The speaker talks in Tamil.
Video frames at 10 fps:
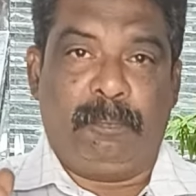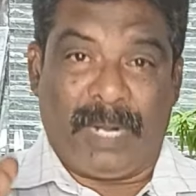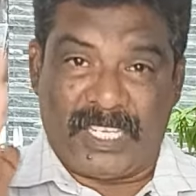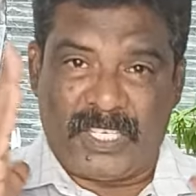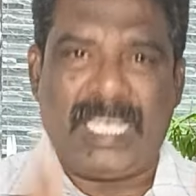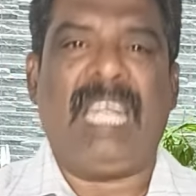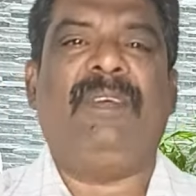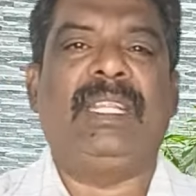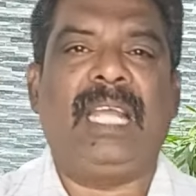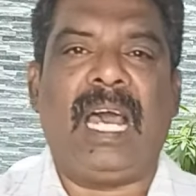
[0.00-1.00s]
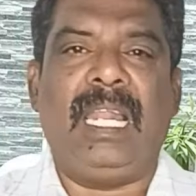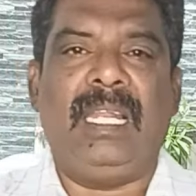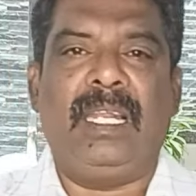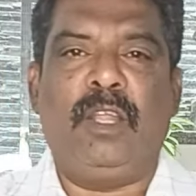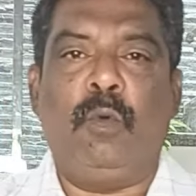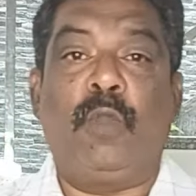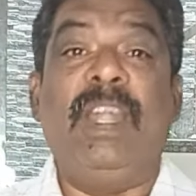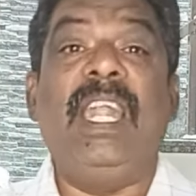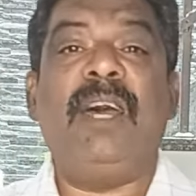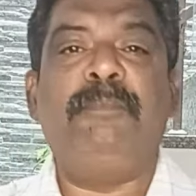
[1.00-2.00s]
பிரச்சனை வந்தால் ஒரு
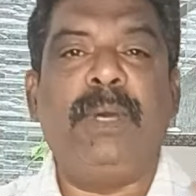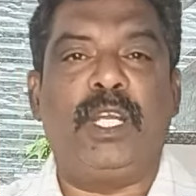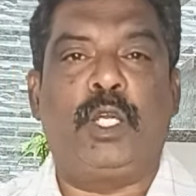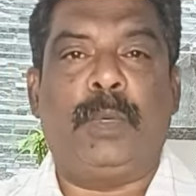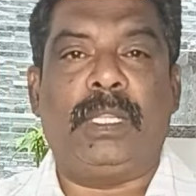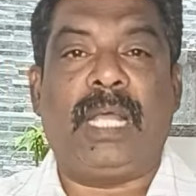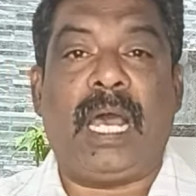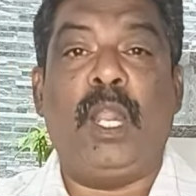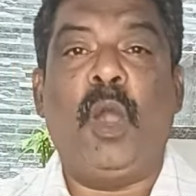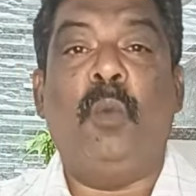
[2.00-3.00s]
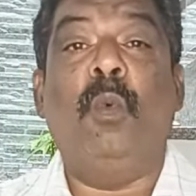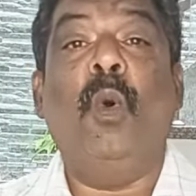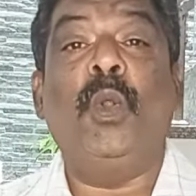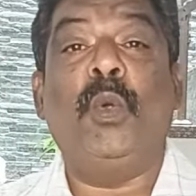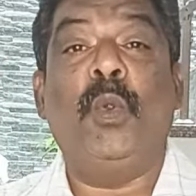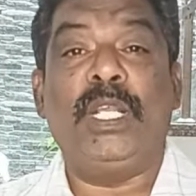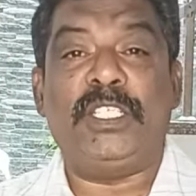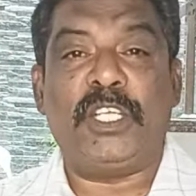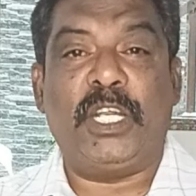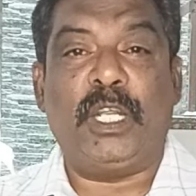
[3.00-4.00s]
வெள்ளப்பெருக்கு வந்தால் ஓடோடி
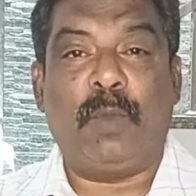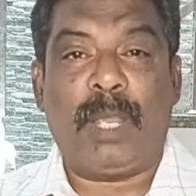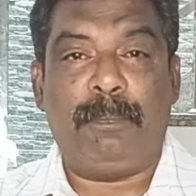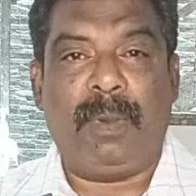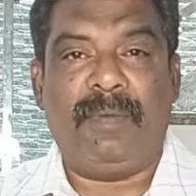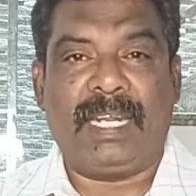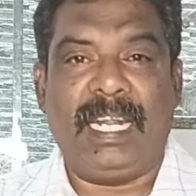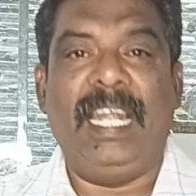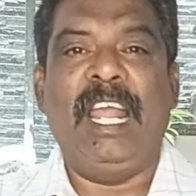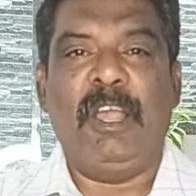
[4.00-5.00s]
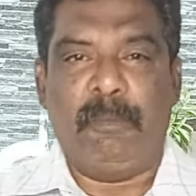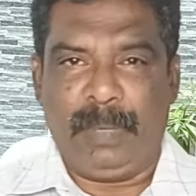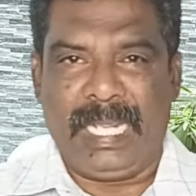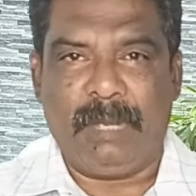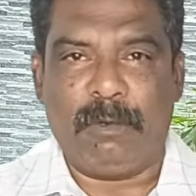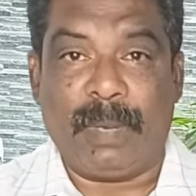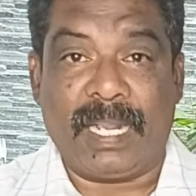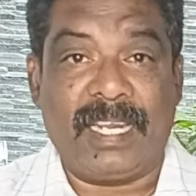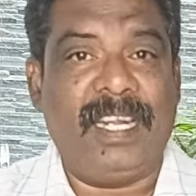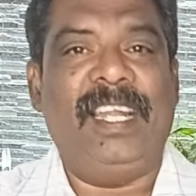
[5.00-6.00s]
சென்று உழைப்பவர்கள் மீனவ
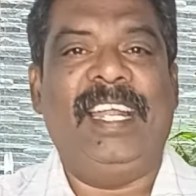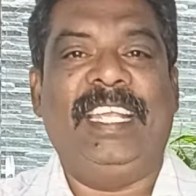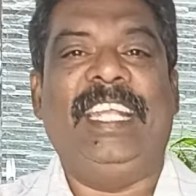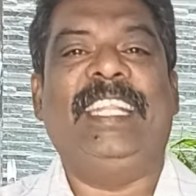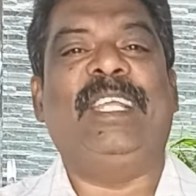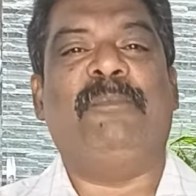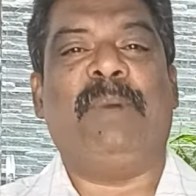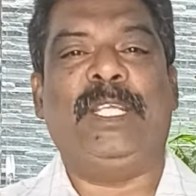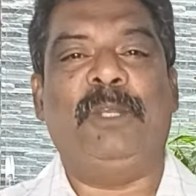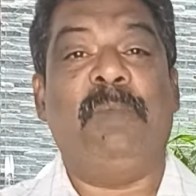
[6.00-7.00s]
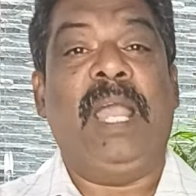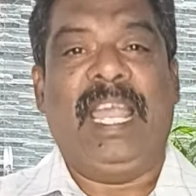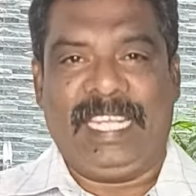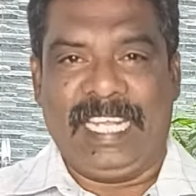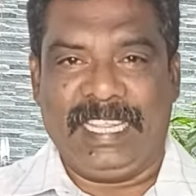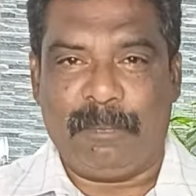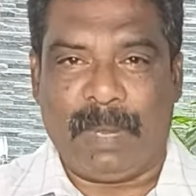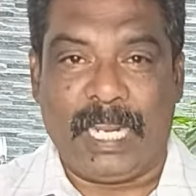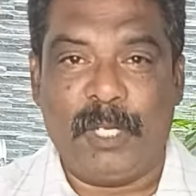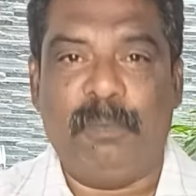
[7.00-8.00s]
மக்கள் எந்த பதனும் எந்த
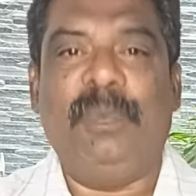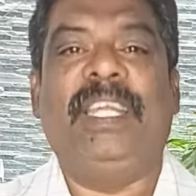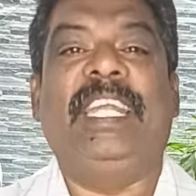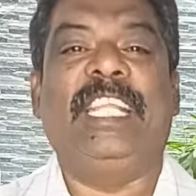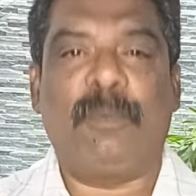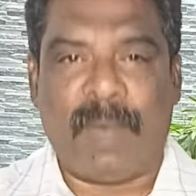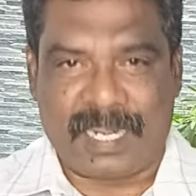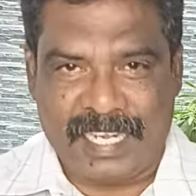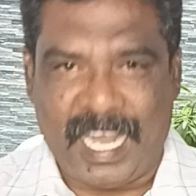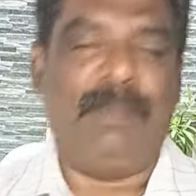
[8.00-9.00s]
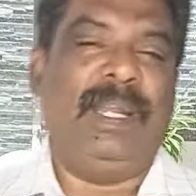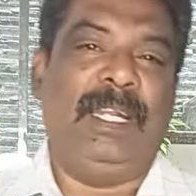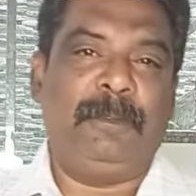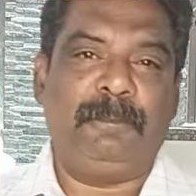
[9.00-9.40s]
பலனும் எதிர்பார்க்காமல்